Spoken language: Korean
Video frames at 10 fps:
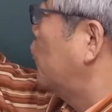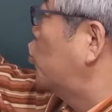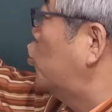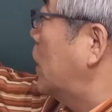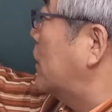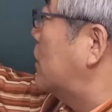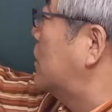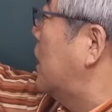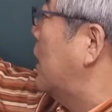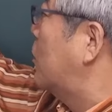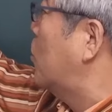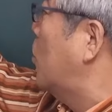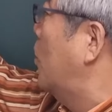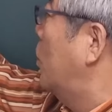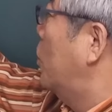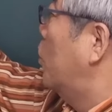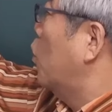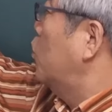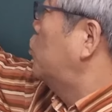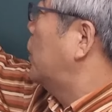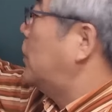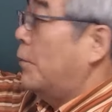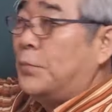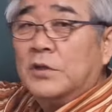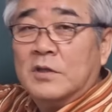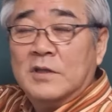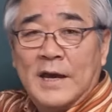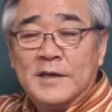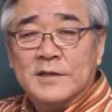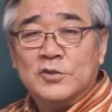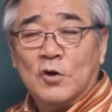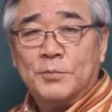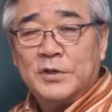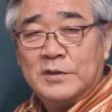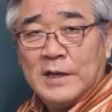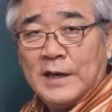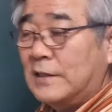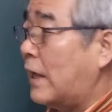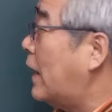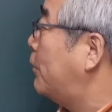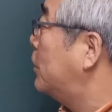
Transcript: 삼수가 들어가 있고 오른쪽에 이제 볕양이죠. 볕양이다.